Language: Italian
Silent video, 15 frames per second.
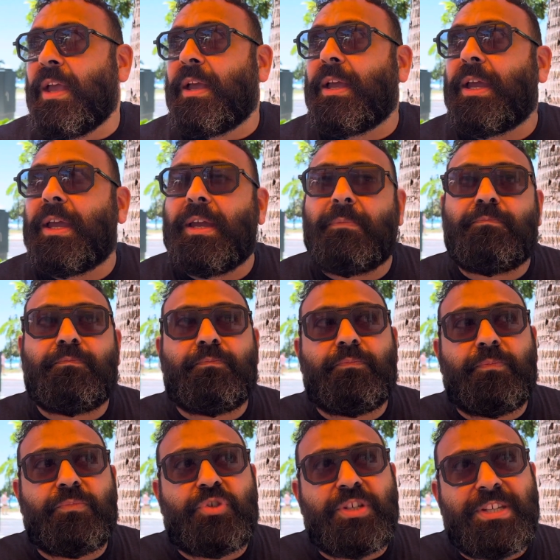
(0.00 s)
Eh,
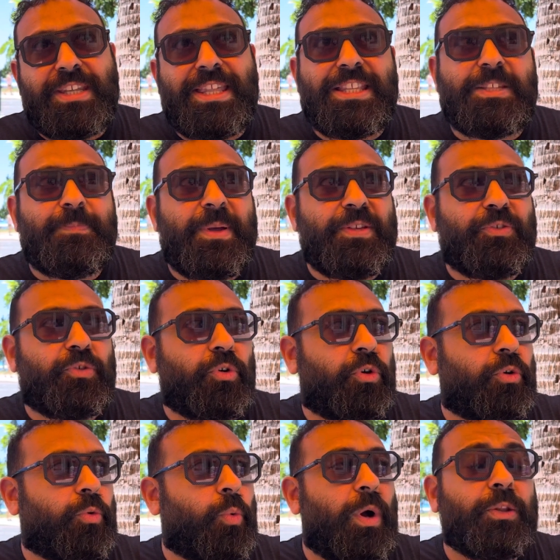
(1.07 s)
ci si chiede
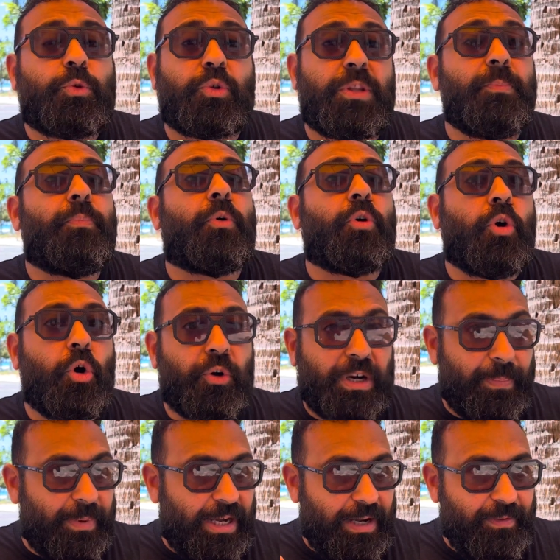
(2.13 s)
spesso quanto tempo occorra
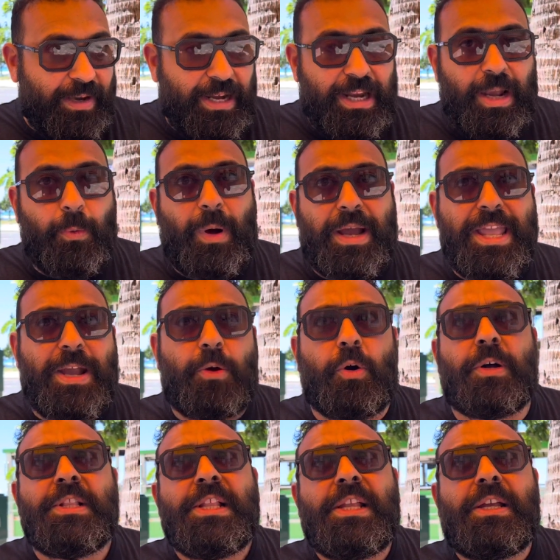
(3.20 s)
per arrivare alle Hawaii. Ecco,
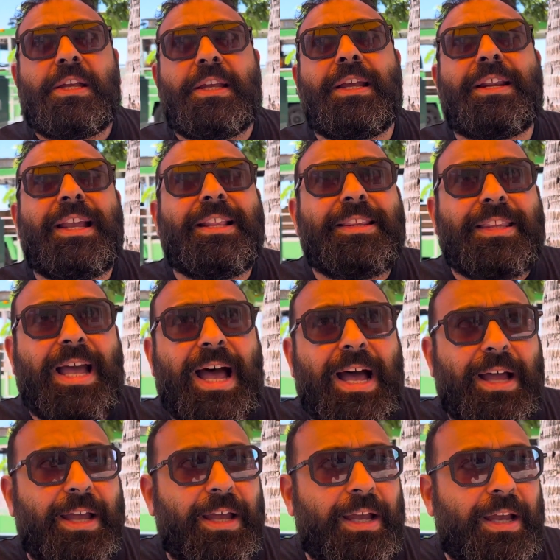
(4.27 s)
in
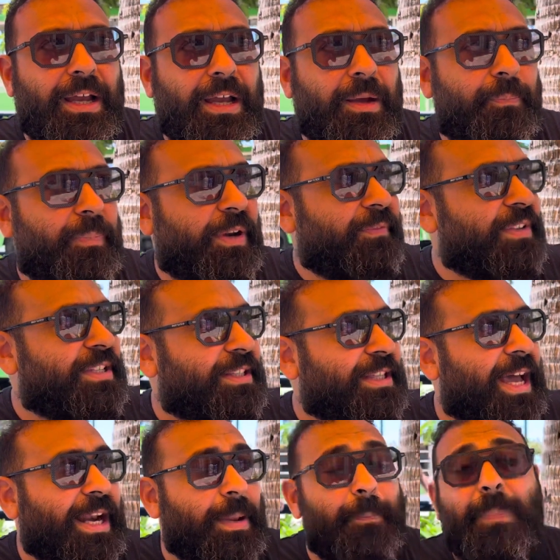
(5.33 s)
realtà eh, per
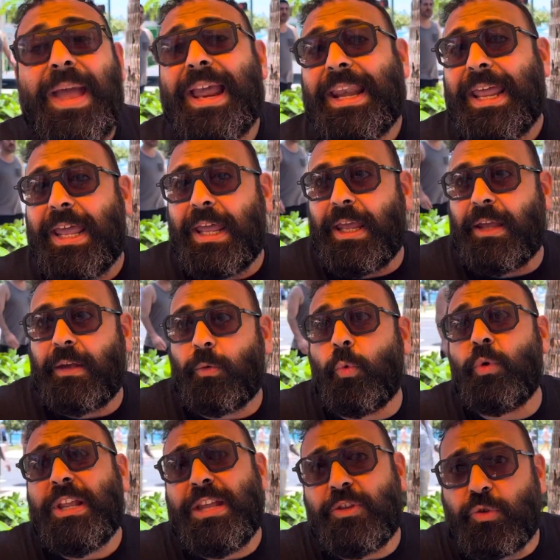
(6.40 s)
visitare bene
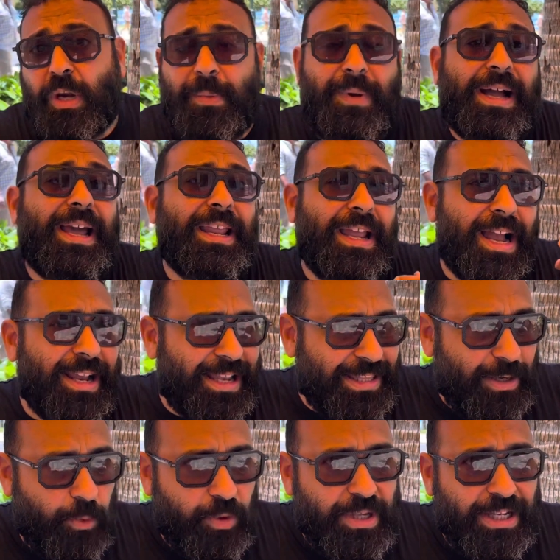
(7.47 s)
un'isola, magari anche
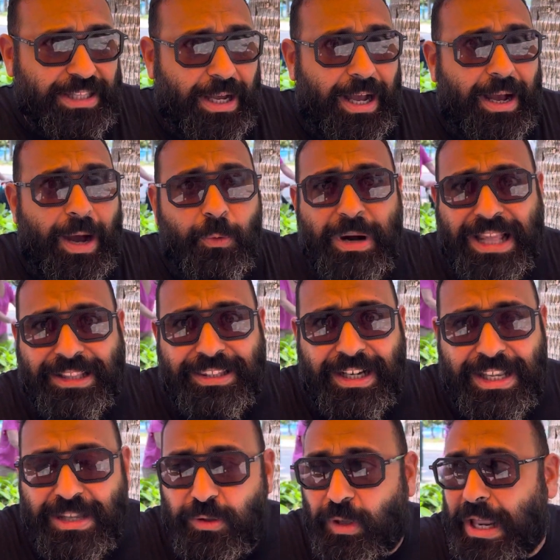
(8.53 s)
dare un'occhiata a un'altra
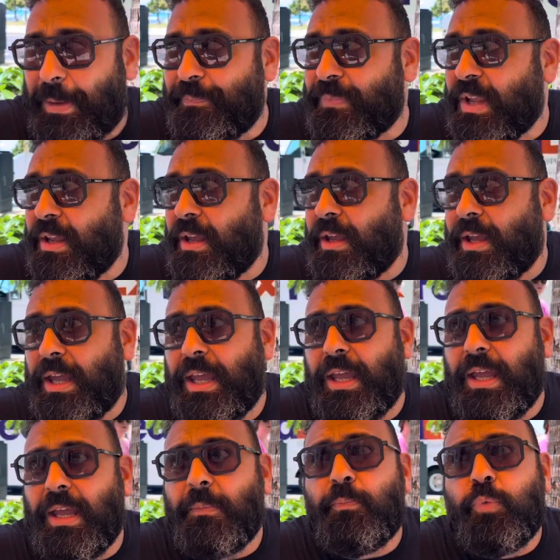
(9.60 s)
isola,
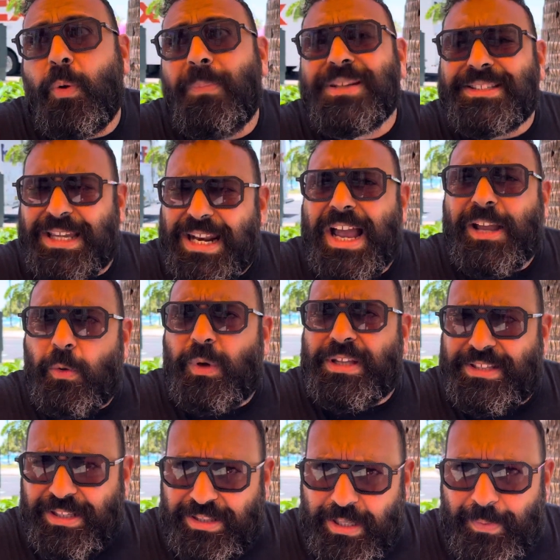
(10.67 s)
eh, può bastare anche una
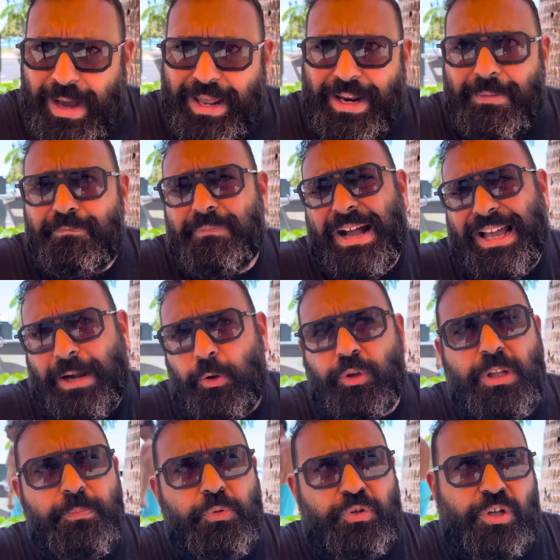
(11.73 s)
settimana, magari non
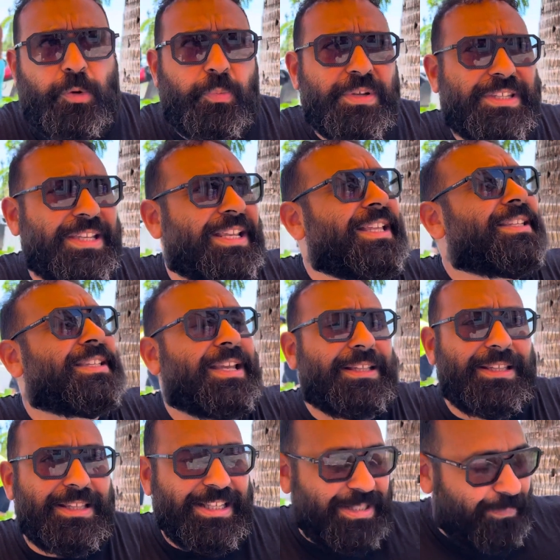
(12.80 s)
di più, se no poi si rischia
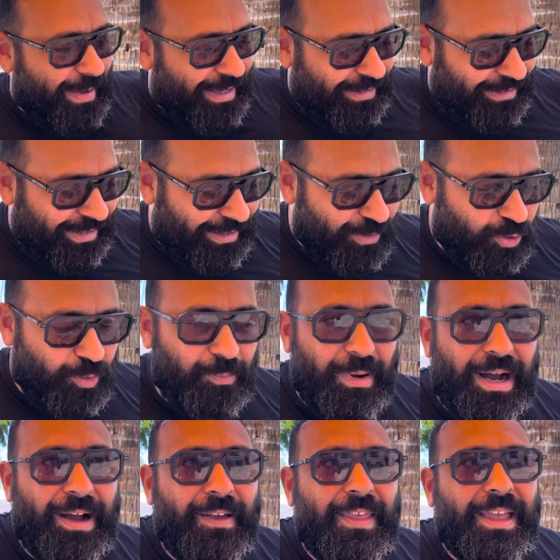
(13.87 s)
di disperdere
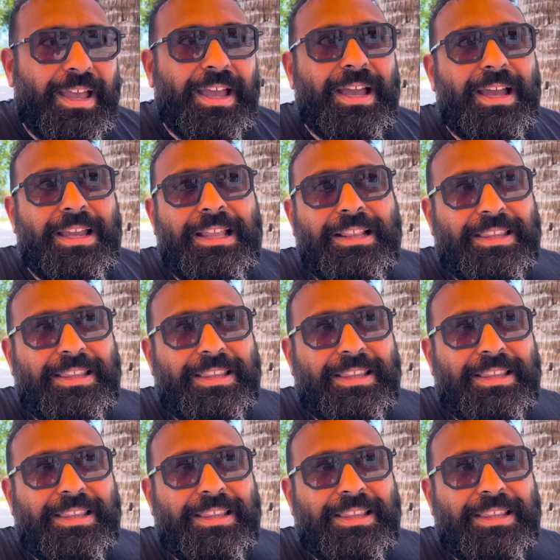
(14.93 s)
insomma, eh, il